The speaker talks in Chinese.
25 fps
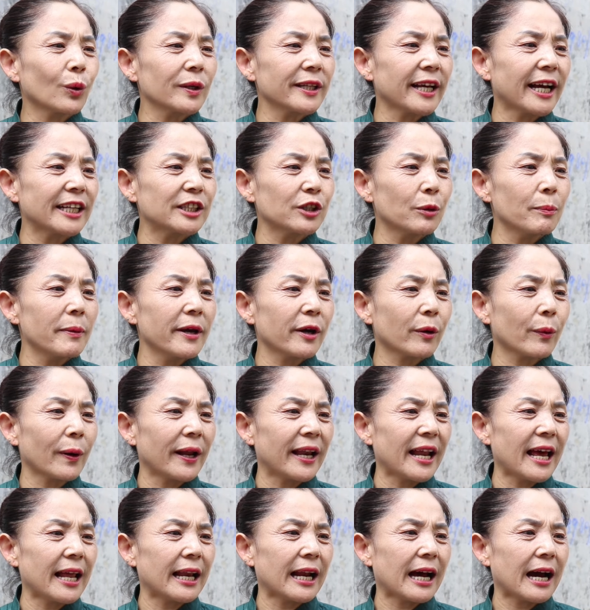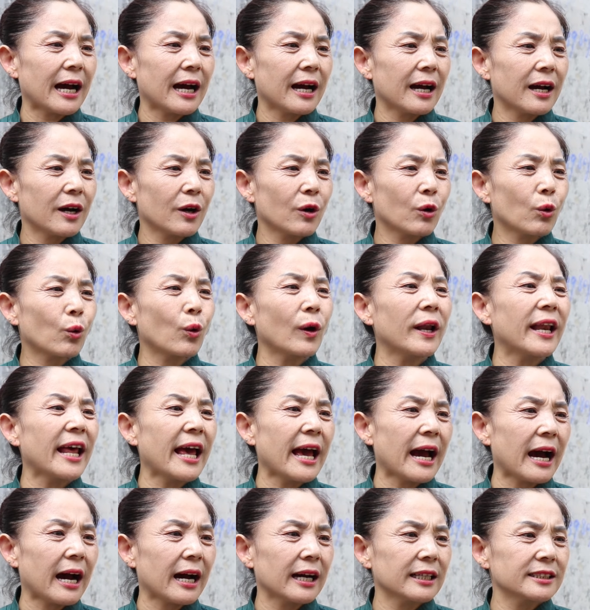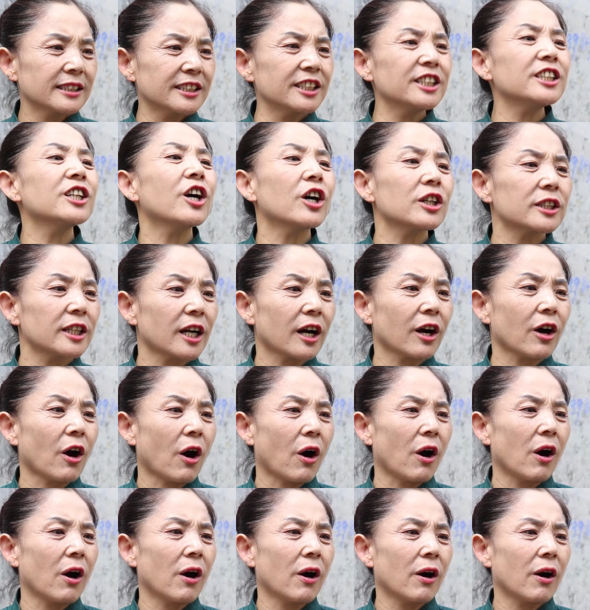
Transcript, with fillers: 多年都没回来了，回来呀，低调点好。